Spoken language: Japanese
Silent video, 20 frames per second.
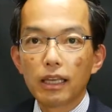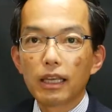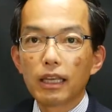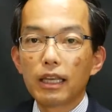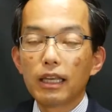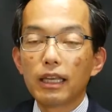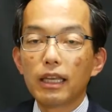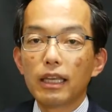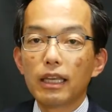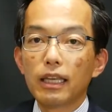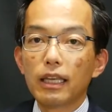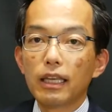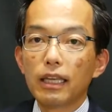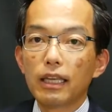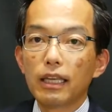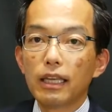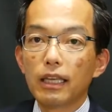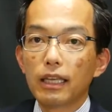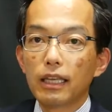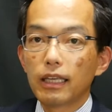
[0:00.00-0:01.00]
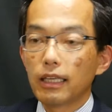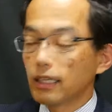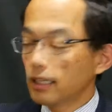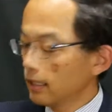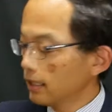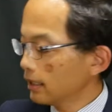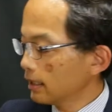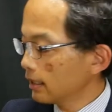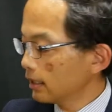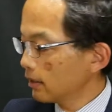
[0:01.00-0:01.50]
えー、
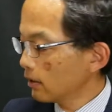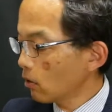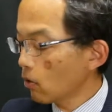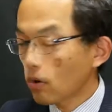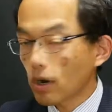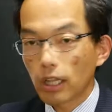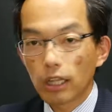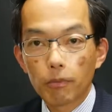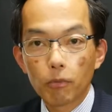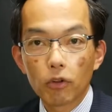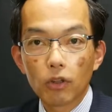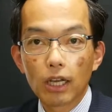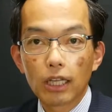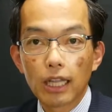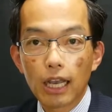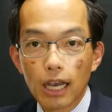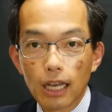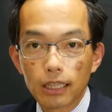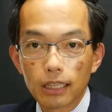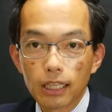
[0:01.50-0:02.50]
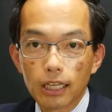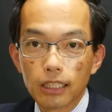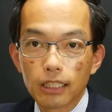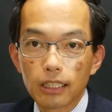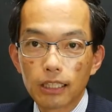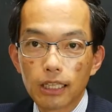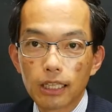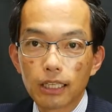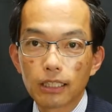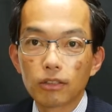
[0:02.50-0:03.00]
高価なものがなかった
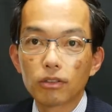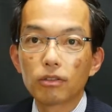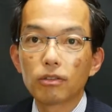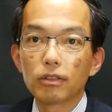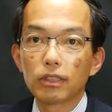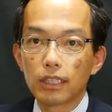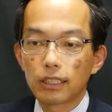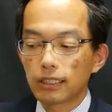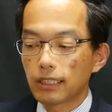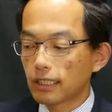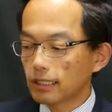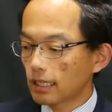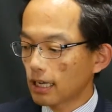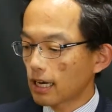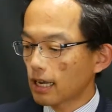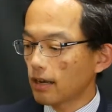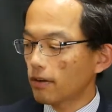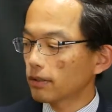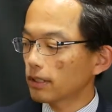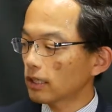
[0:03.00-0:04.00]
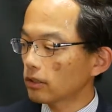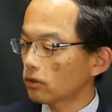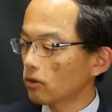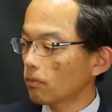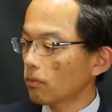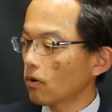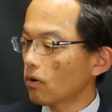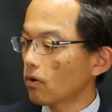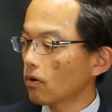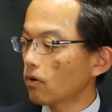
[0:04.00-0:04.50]
りするんです。ですから私ど
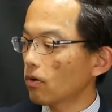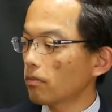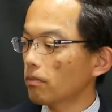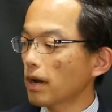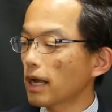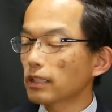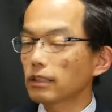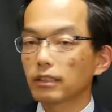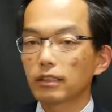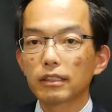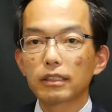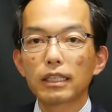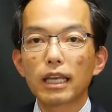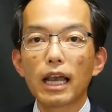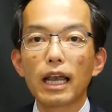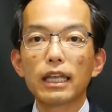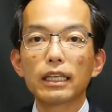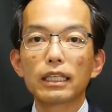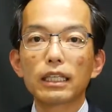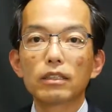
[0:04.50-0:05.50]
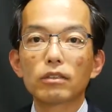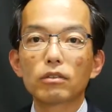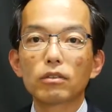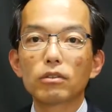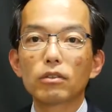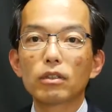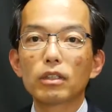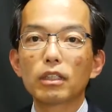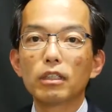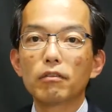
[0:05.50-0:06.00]
もまず拝見する
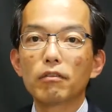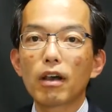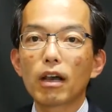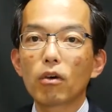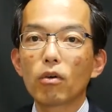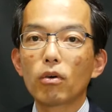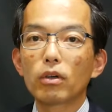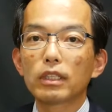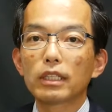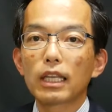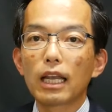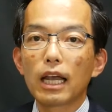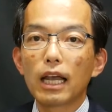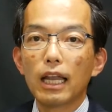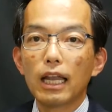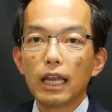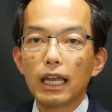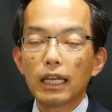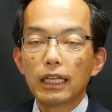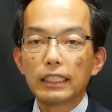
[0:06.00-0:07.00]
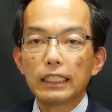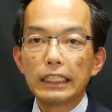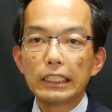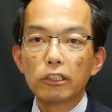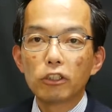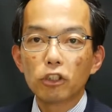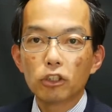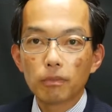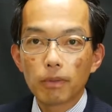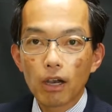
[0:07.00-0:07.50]
時にはこういった二
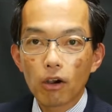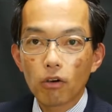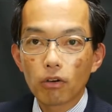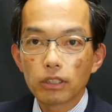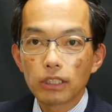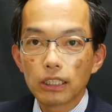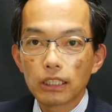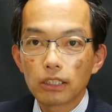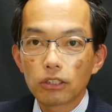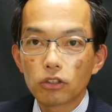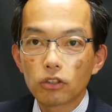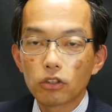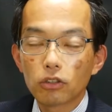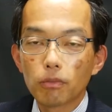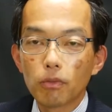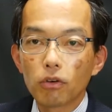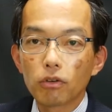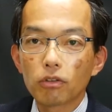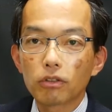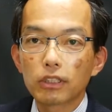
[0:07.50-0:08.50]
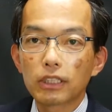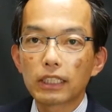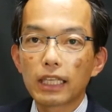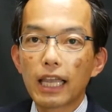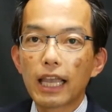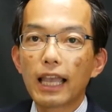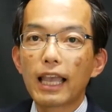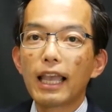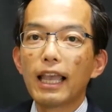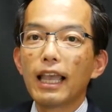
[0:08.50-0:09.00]
重箱に注目し
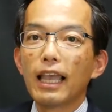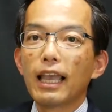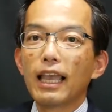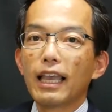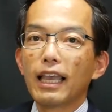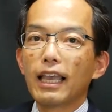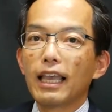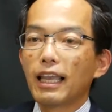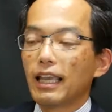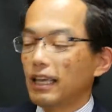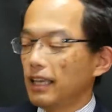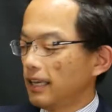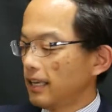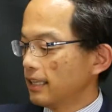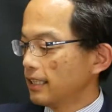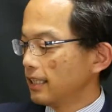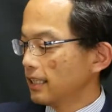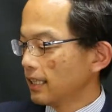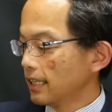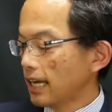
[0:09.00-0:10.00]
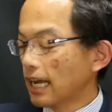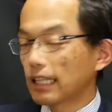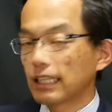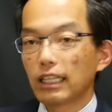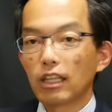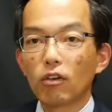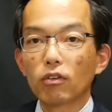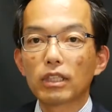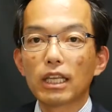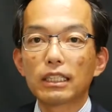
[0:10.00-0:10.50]
て、えー、鑑
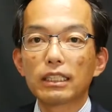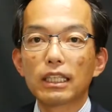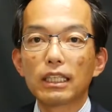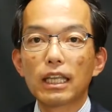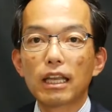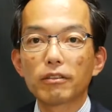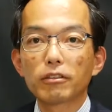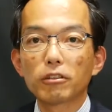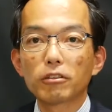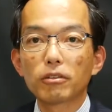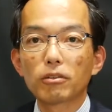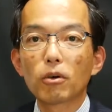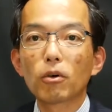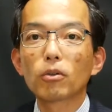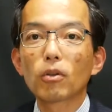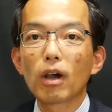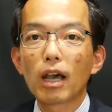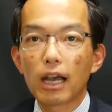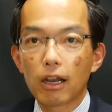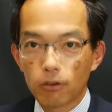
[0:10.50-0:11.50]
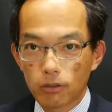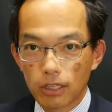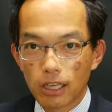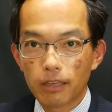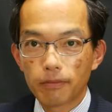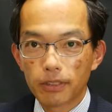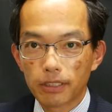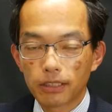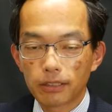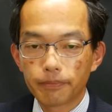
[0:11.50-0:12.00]
定をさせていただくことがござ
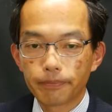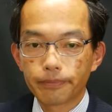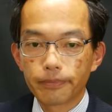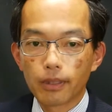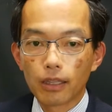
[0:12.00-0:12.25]
います。